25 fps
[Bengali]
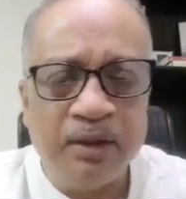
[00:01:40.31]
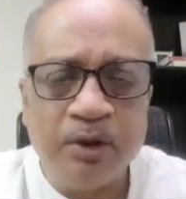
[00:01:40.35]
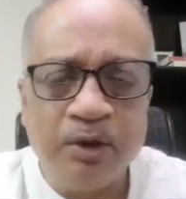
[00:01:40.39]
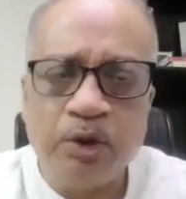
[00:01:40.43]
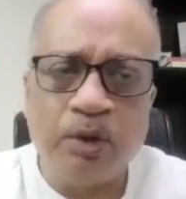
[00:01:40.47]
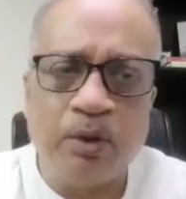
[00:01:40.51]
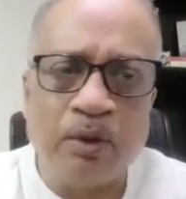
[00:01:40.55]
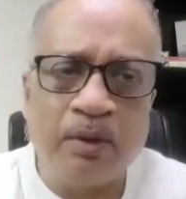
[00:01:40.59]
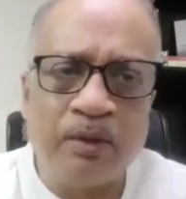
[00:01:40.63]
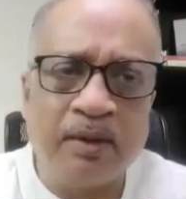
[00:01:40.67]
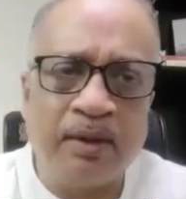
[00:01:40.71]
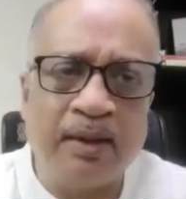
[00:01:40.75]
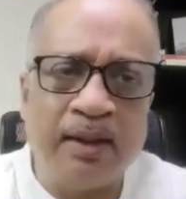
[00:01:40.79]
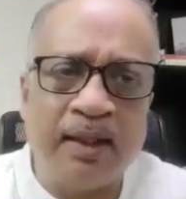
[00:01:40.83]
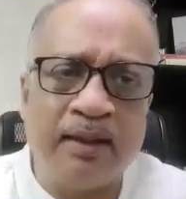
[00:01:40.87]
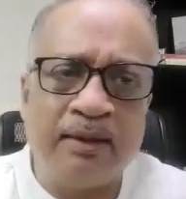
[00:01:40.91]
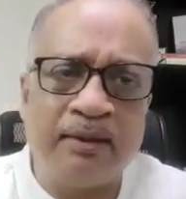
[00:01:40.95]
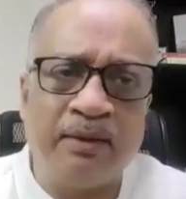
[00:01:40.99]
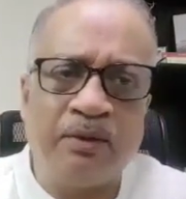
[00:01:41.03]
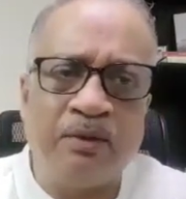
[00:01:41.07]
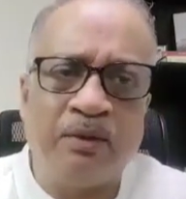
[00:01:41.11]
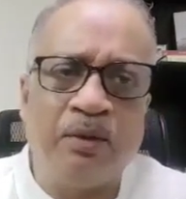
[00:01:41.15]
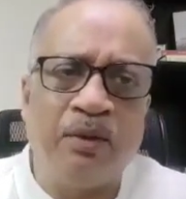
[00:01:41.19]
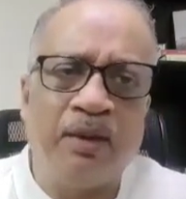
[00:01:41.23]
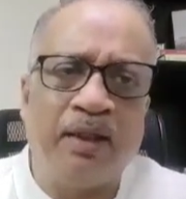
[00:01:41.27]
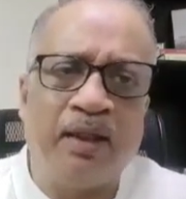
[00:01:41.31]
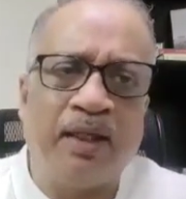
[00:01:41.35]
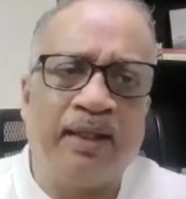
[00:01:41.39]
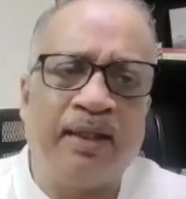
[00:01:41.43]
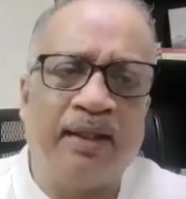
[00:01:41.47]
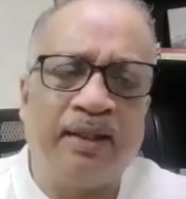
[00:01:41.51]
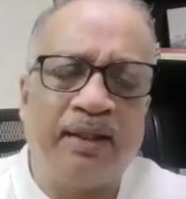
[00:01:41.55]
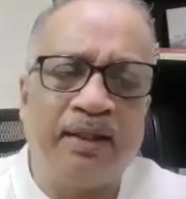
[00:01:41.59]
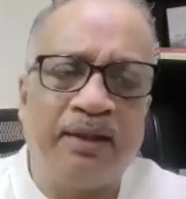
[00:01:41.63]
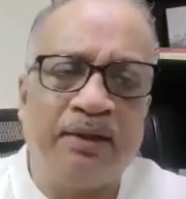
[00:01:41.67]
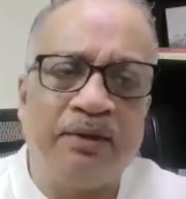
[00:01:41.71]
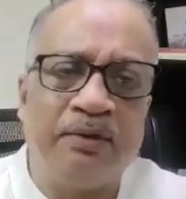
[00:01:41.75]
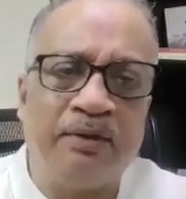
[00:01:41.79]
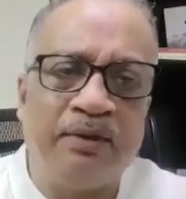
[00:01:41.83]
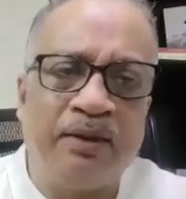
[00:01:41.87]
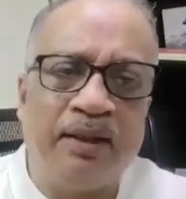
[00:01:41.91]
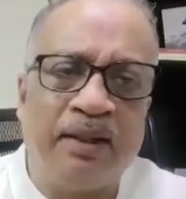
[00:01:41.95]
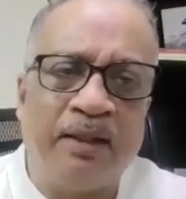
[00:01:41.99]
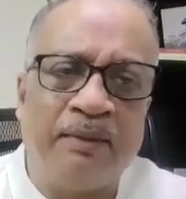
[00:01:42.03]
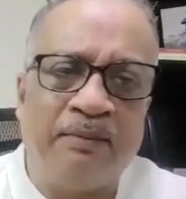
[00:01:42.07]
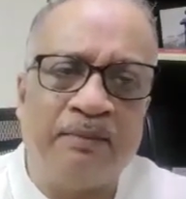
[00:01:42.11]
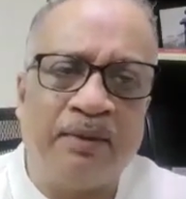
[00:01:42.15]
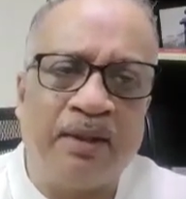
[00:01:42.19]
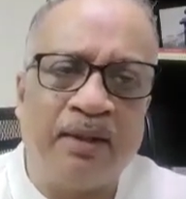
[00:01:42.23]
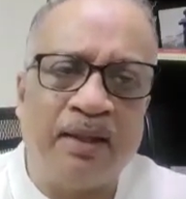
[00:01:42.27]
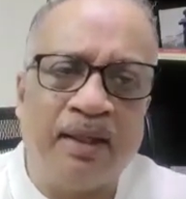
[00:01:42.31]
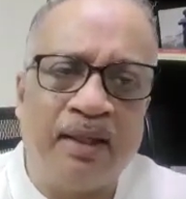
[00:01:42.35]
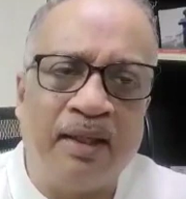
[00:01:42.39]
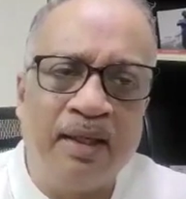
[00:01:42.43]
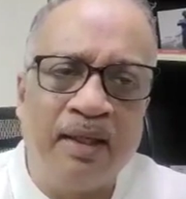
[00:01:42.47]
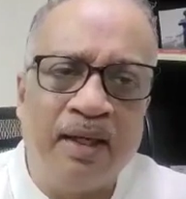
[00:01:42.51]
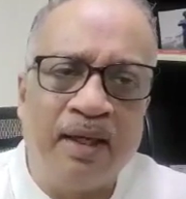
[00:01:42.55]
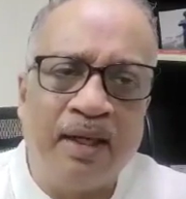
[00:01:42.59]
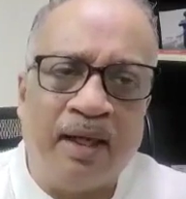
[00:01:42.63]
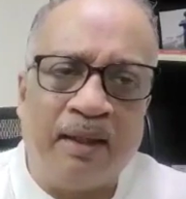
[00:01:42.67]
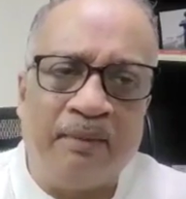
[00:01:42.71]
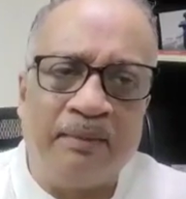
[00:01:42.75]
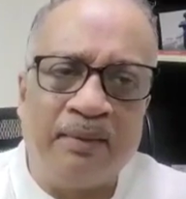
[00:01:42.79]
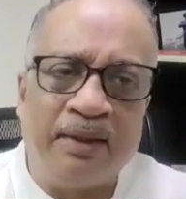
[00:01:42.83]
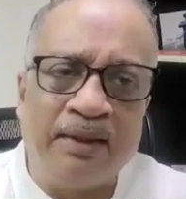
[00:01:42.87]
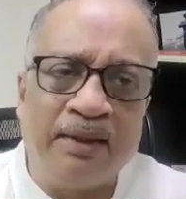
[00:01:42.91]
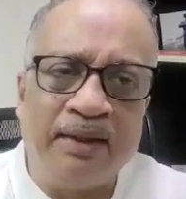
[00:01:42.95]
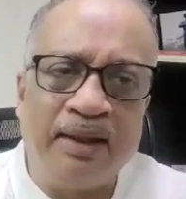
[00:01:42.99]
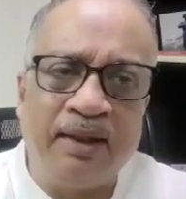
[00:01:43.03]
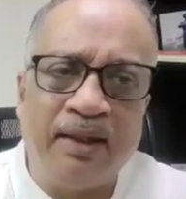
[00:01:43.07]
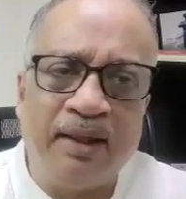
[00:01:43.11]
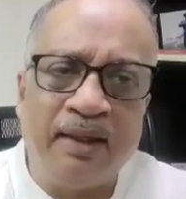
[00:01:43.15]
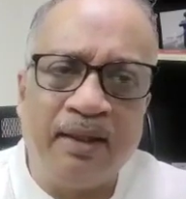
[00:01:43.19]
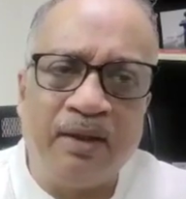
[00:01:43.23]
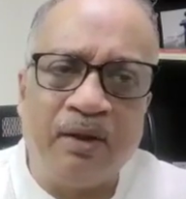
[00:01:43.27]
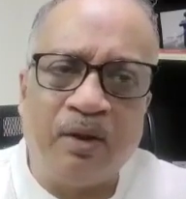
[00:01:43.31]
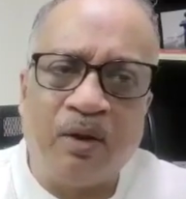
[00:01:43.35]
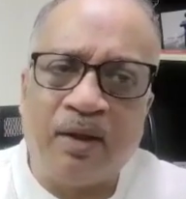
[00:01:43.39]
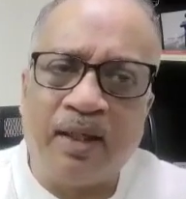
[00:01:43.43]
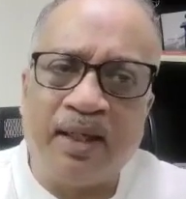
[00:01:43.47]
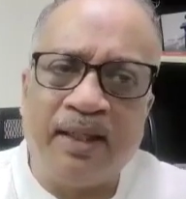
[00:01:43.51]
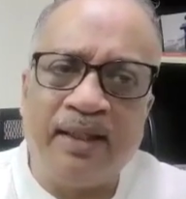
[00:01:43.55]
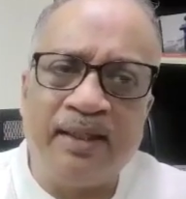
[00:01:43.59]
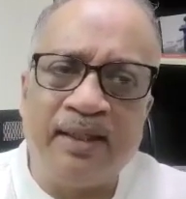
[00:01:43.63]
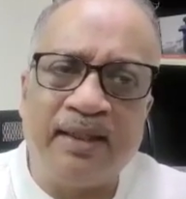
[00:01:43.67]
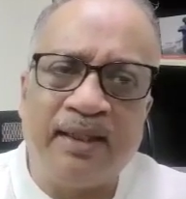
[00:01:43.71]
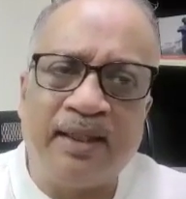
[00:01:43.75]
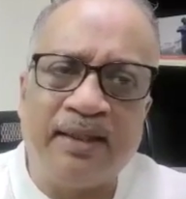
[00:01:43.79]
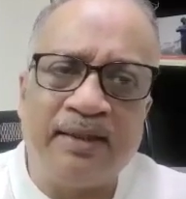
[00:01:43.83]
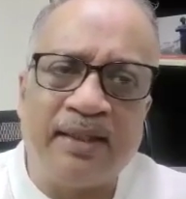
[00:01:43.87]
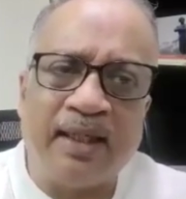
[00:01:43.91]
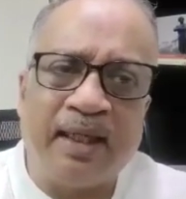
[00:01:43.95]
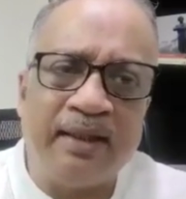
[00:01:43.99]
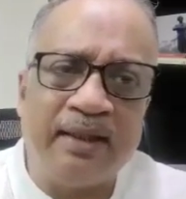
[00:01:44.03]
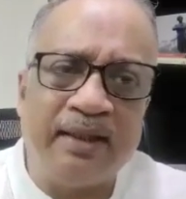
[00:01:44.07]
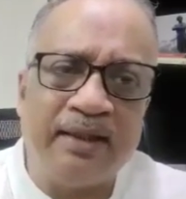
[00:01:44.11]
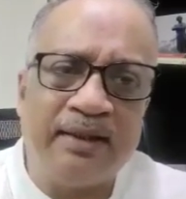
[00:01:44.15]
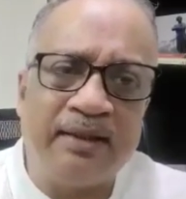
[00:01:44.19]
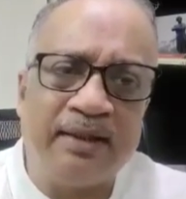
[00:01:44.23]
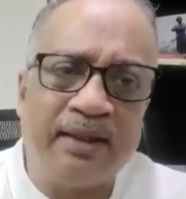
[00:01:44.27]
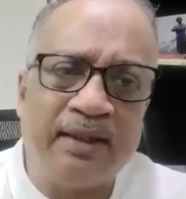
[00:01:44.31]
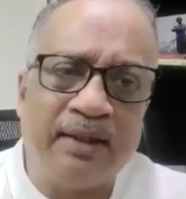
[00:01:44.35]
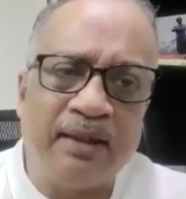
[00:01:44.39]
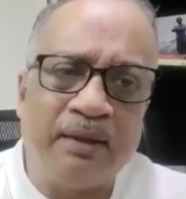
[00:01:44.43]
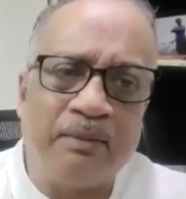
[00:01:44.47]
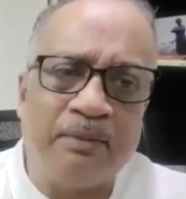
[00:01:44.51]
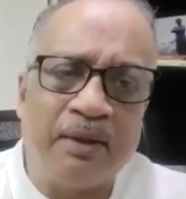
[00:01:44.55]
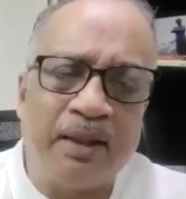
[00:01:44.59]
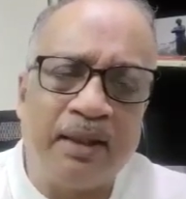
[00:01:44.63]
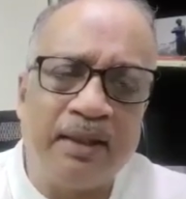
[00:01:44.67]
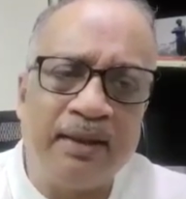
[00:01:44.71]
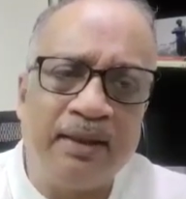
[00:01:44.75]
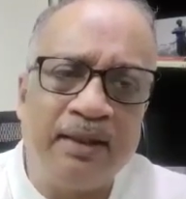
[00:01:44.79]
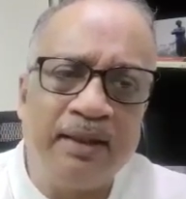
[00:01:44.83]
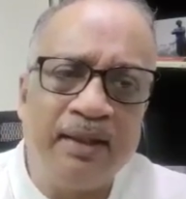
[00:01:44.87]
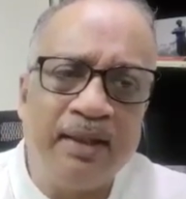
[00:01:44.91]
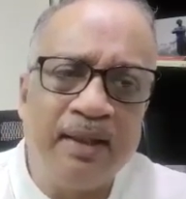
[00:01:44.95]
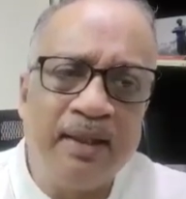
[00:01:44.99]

চোখ খান খোলা রেখে যদি আমরা আমাদের এই লড়াইটা চালিয়ে যেতে পারি